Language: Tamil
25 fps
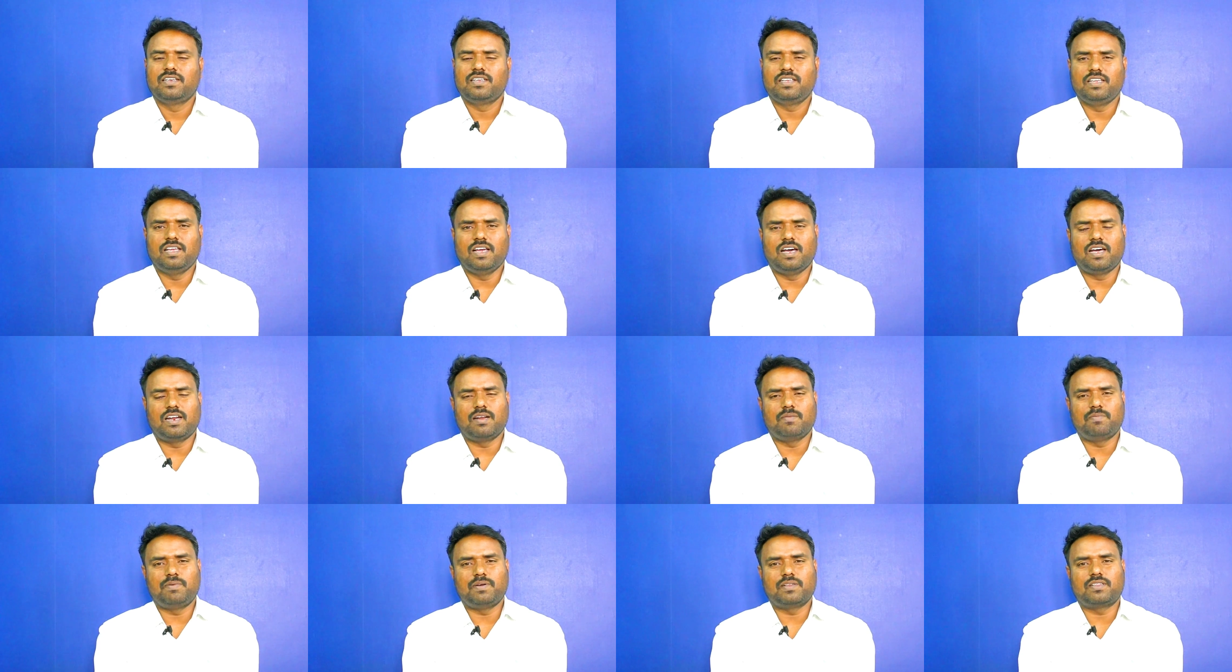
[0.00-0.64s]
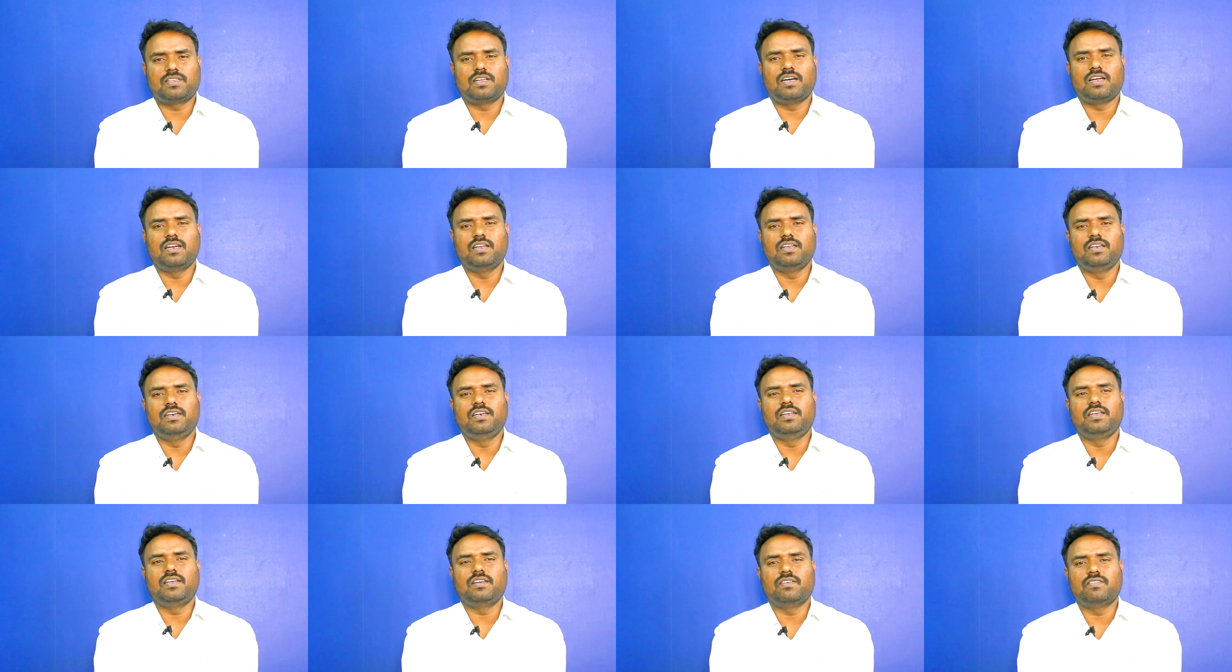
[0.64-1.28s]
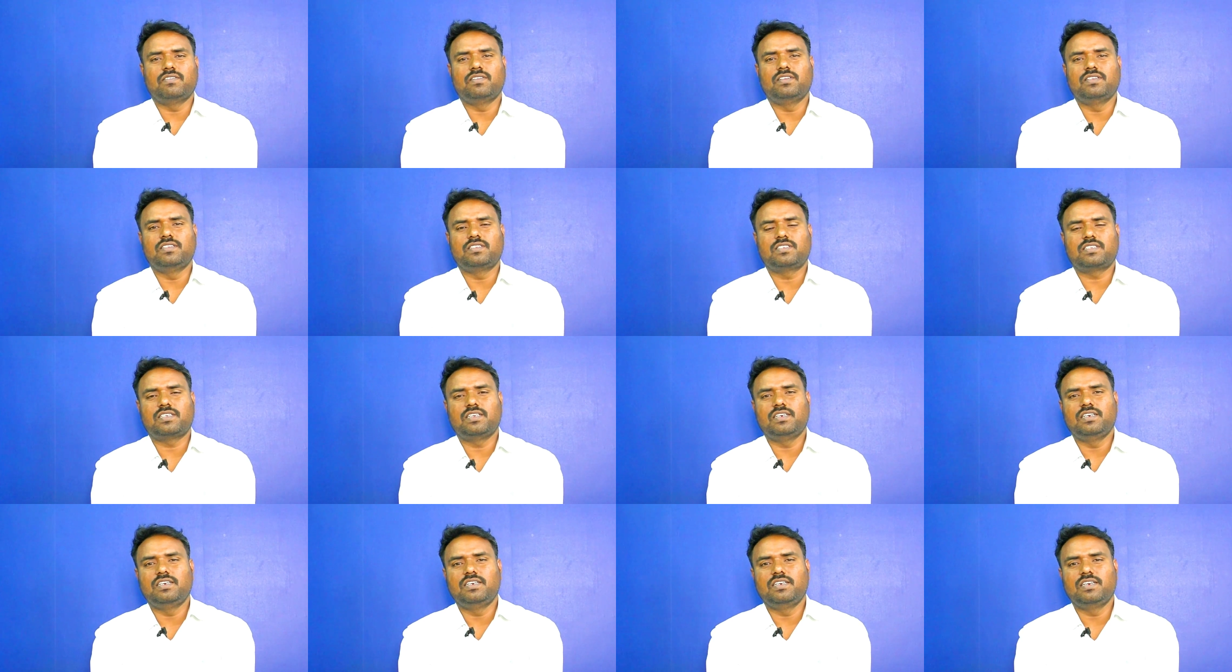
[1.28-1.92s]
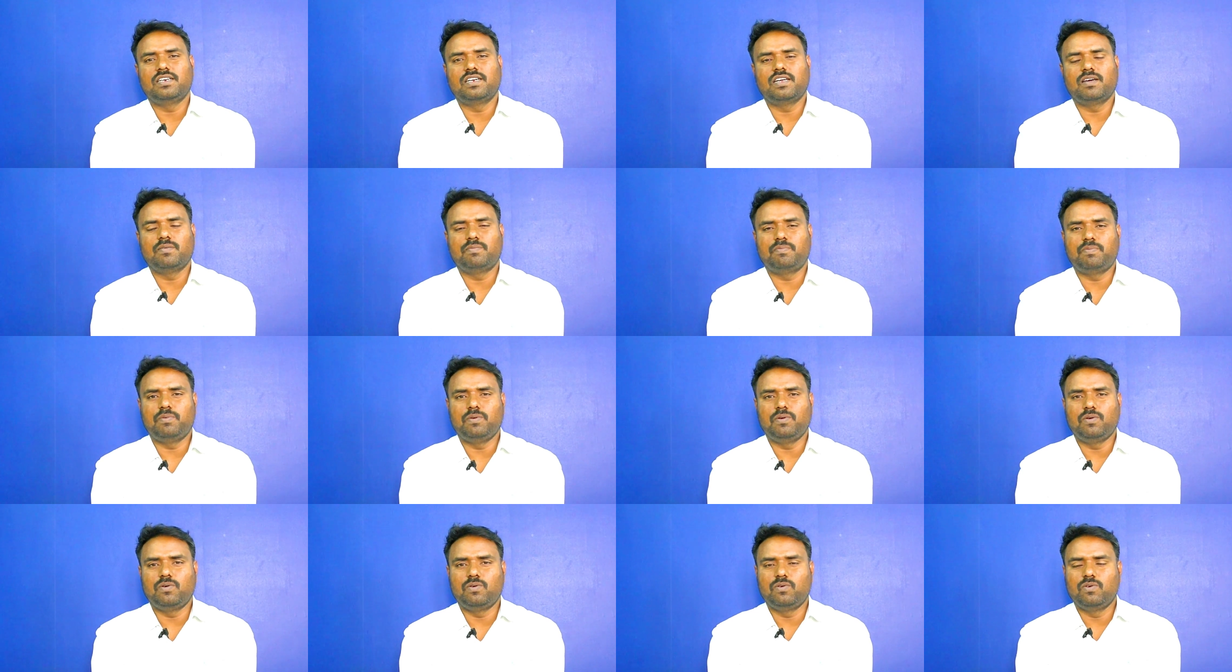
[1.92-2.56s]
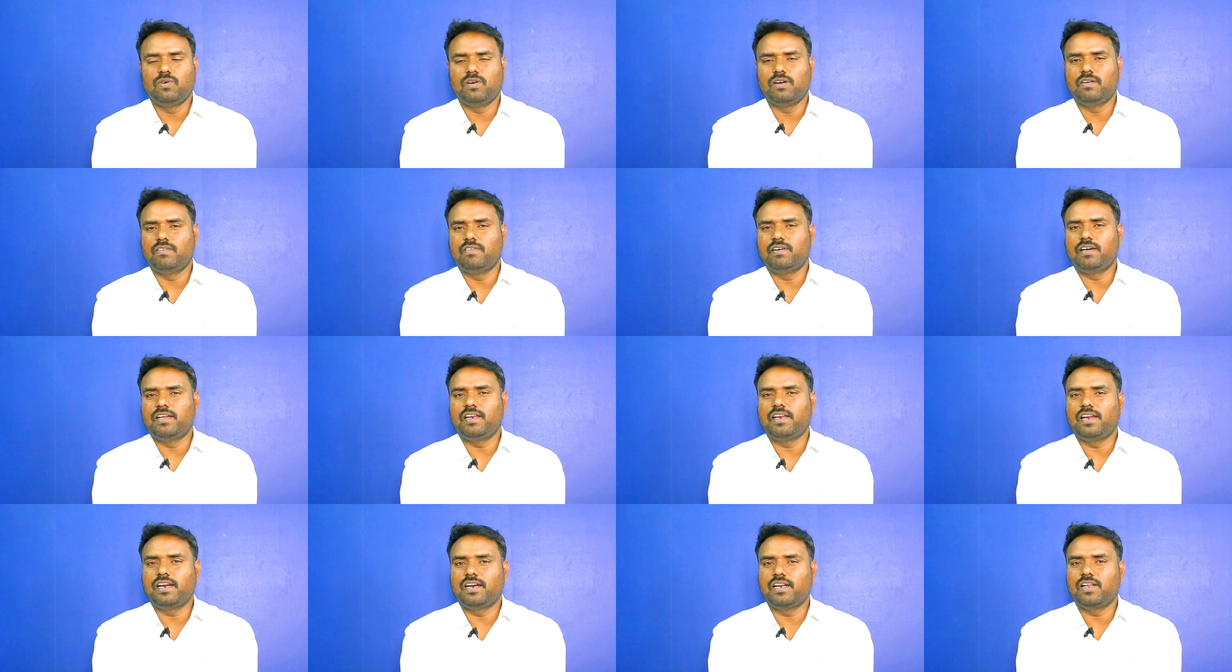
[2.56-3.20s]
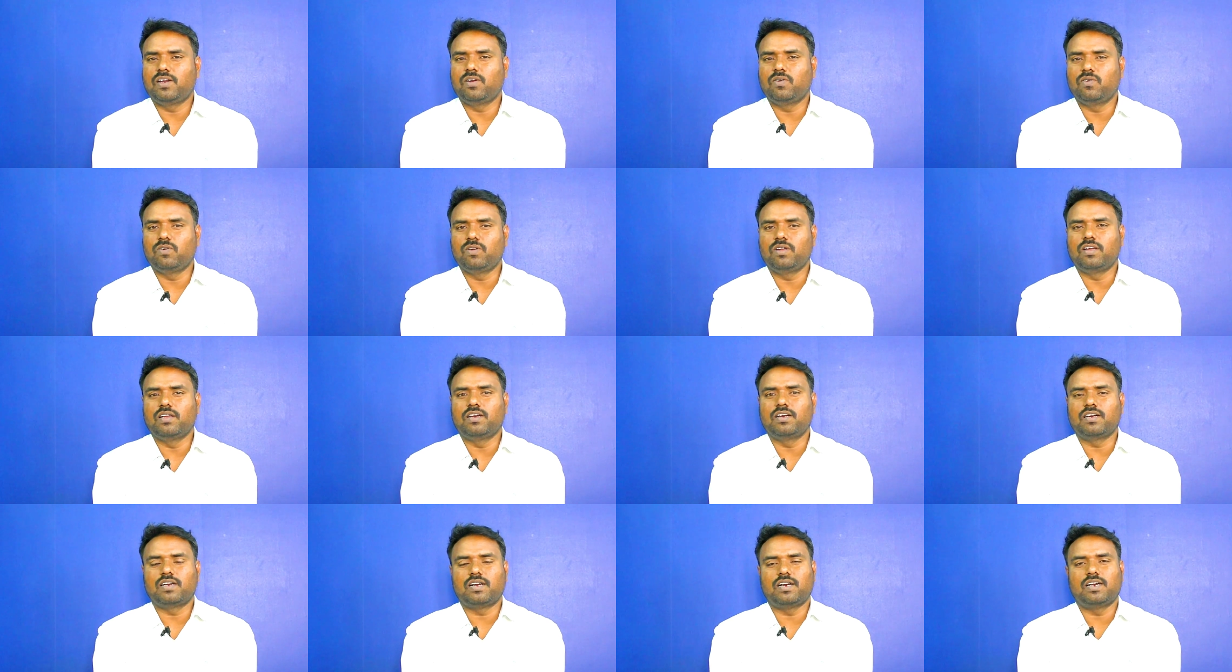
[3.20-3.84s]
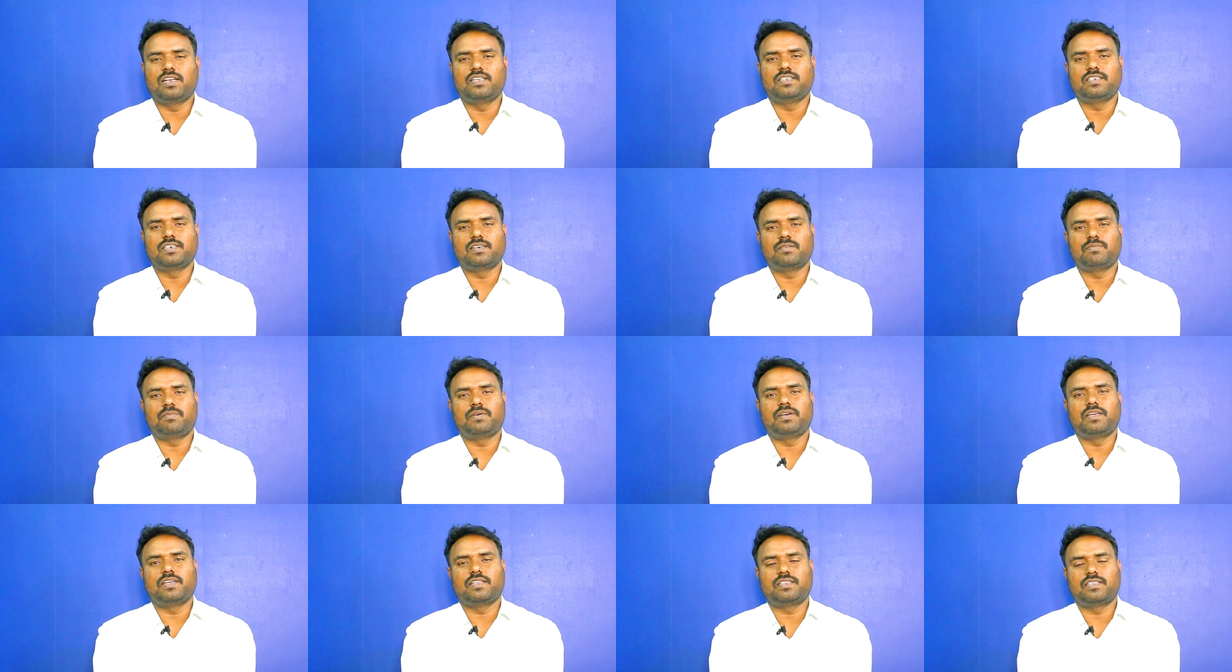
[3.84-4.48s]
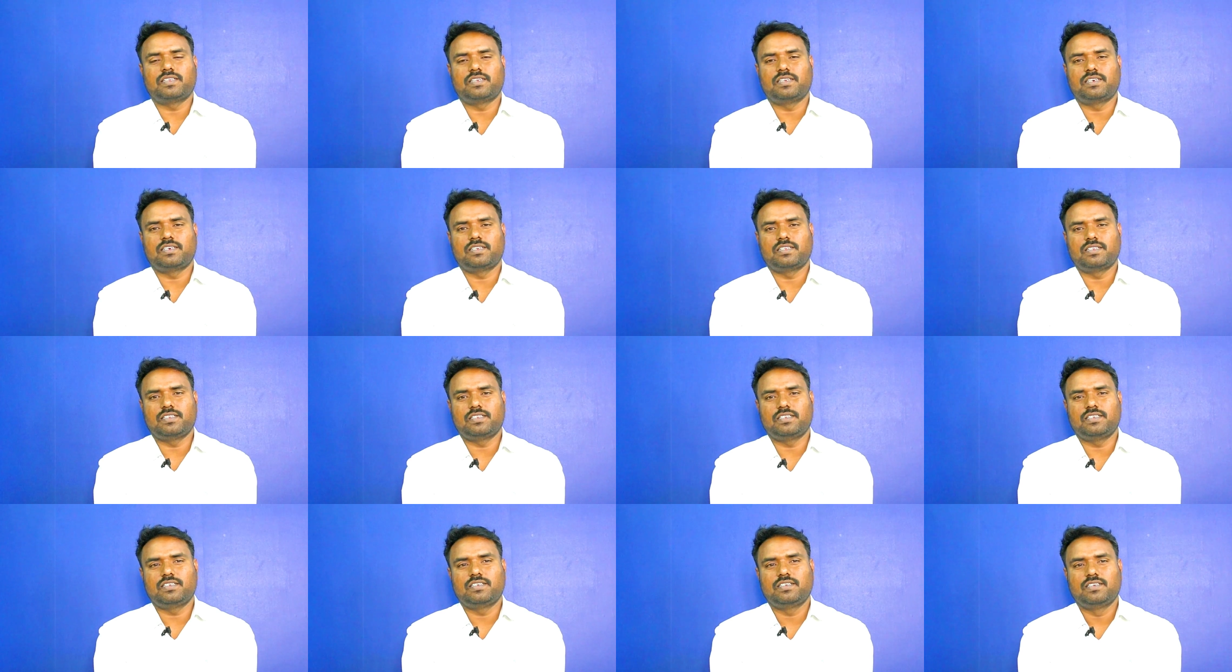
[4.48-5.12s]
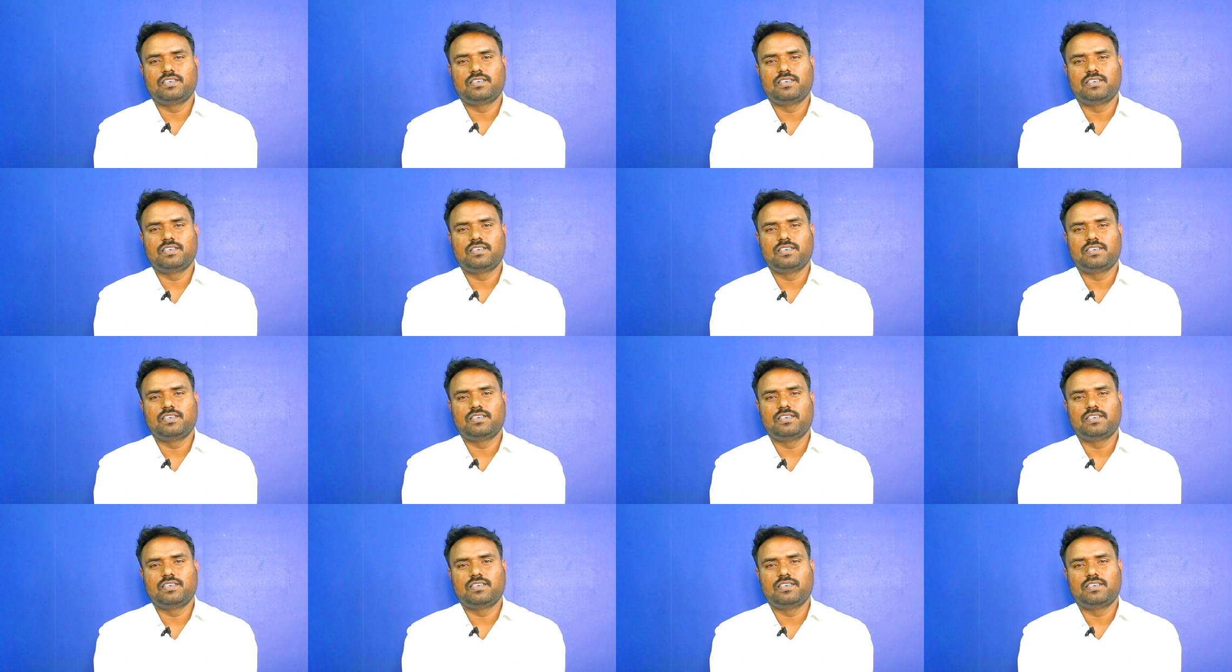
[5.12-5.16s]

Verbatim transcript: யாரை பார்த்தாலும் இன்றைக்கி வந்து ஸ்கின்னுன்னா பெரும் மாதிரியான நோய்கள் காலாஞ்சகைப்படையாக தான் இருக்குது